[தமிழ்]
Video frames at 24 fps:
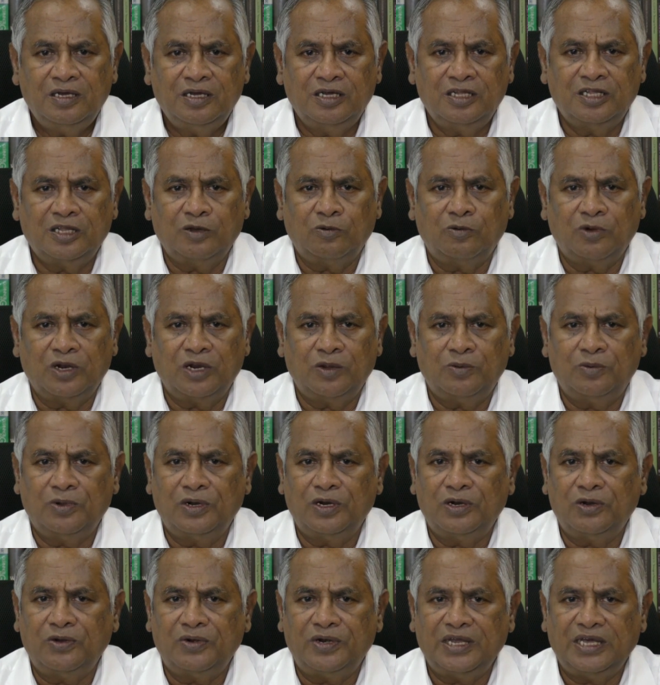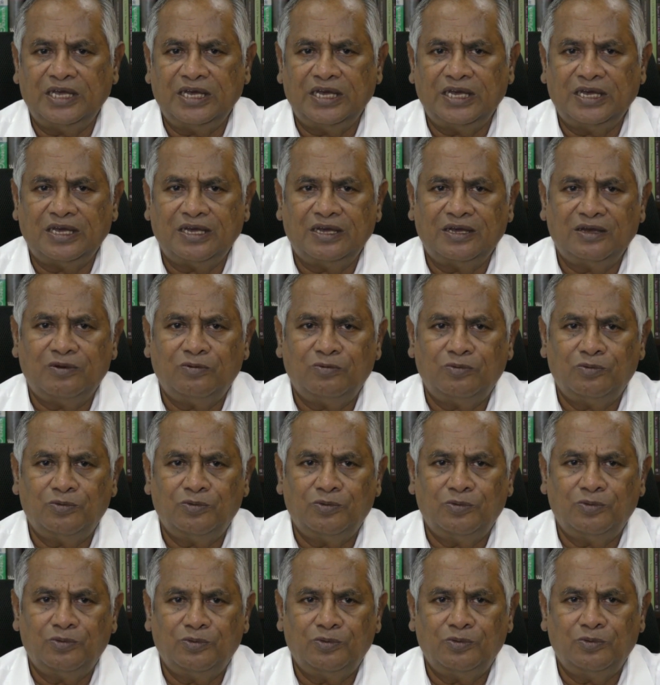இந்த உறவுகளுடைய
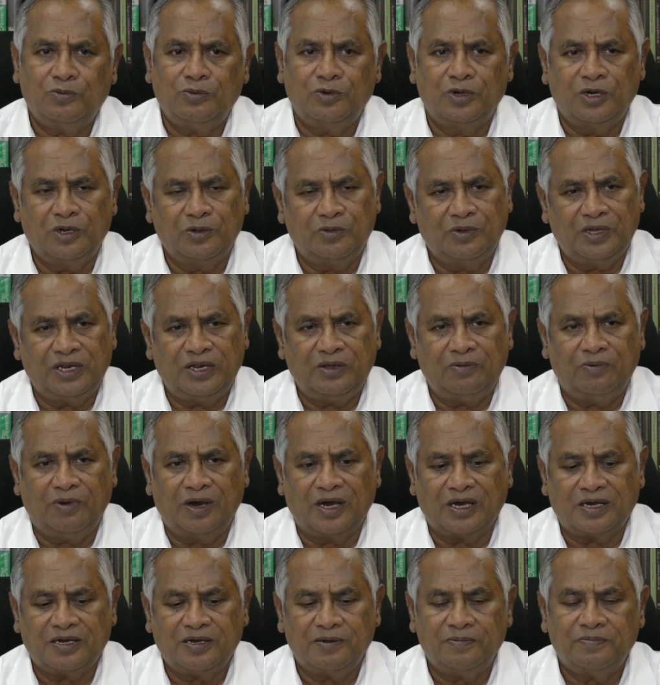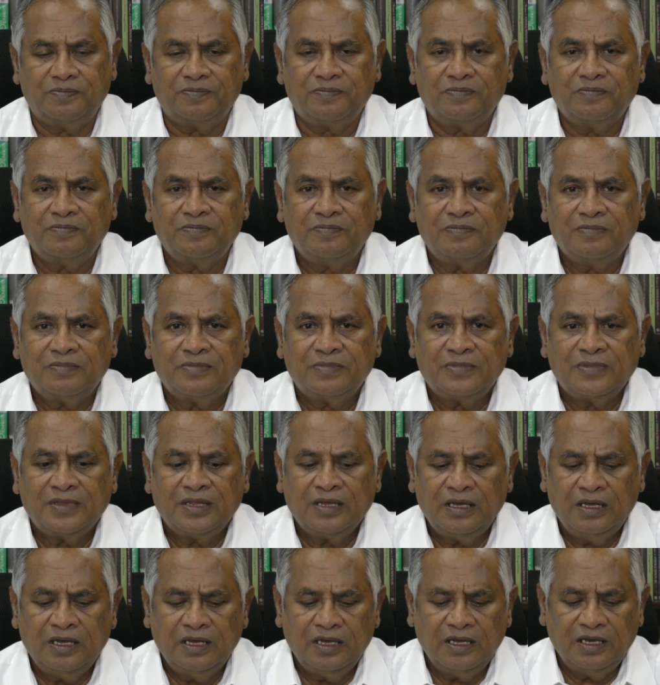ஒரு விரிவாக்கம்
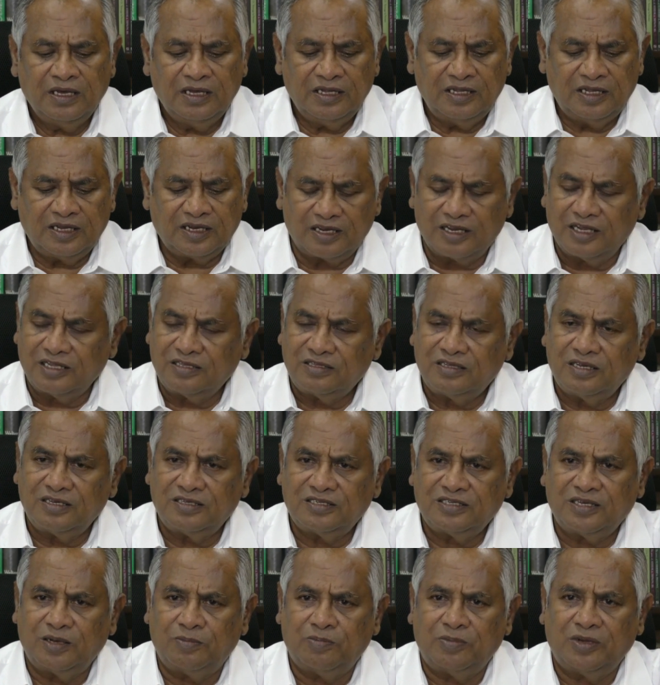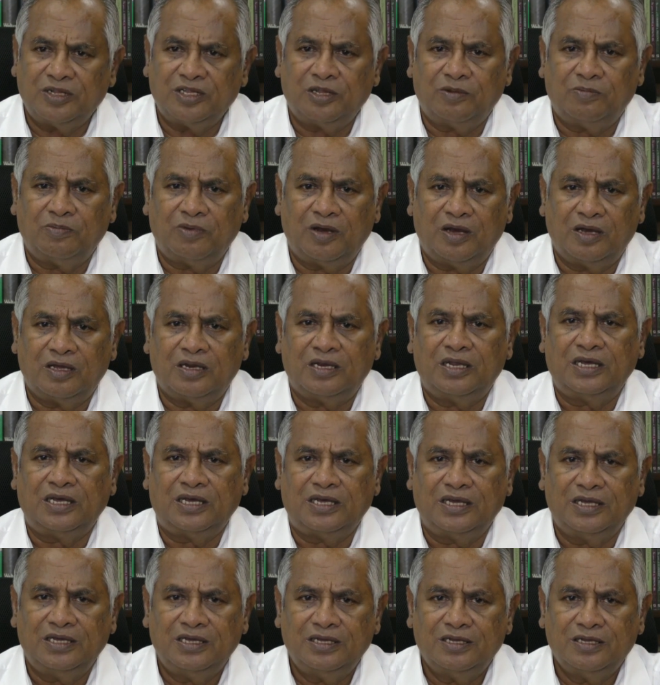இது இரத்த சம்பந்தமான
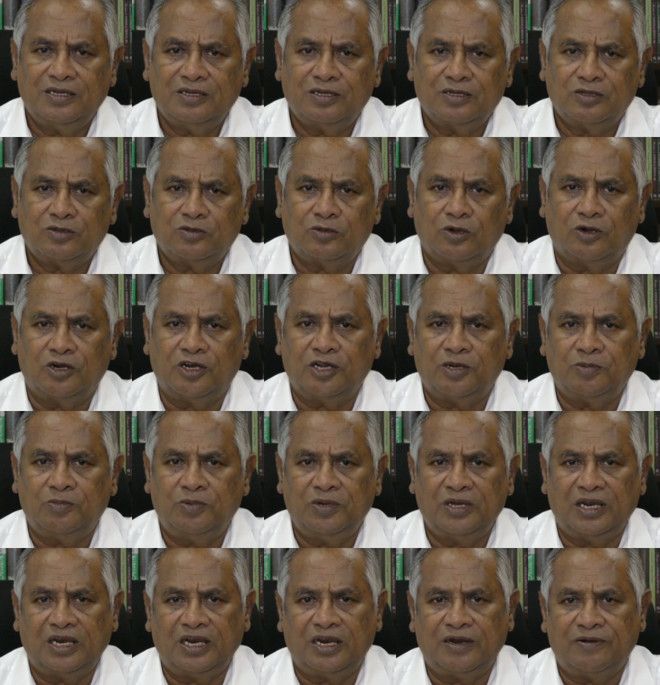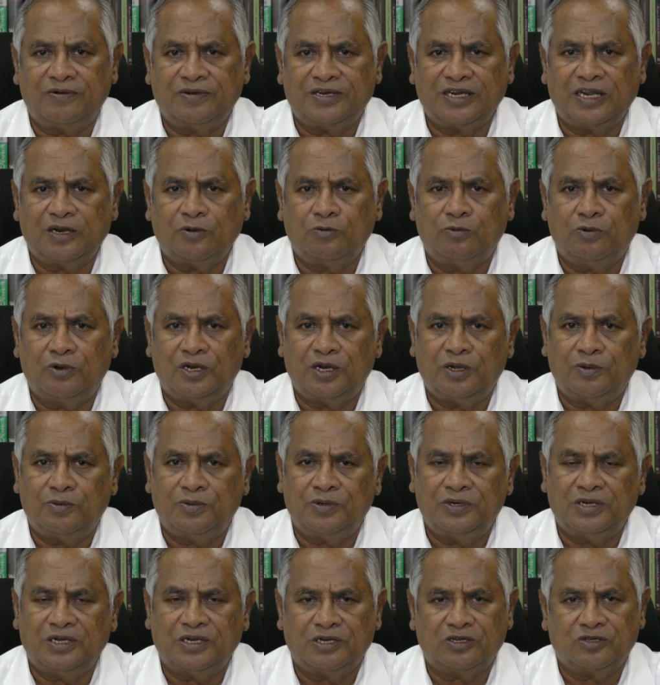தொடர்பு இல்லாவிட்டால்
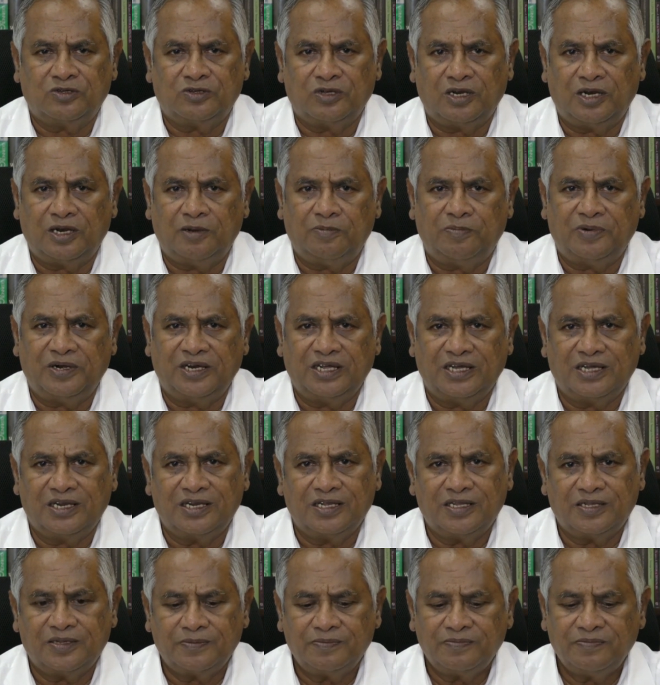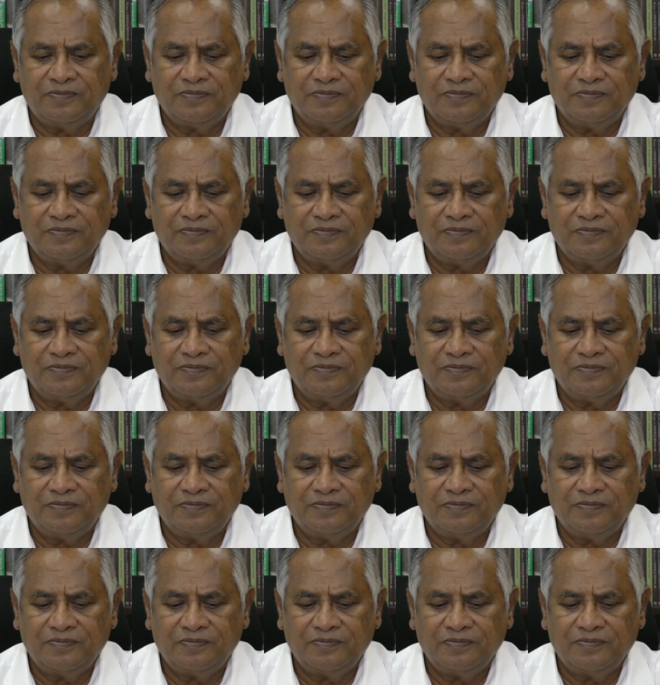உறவு என்று சொல்லப்படுகிறது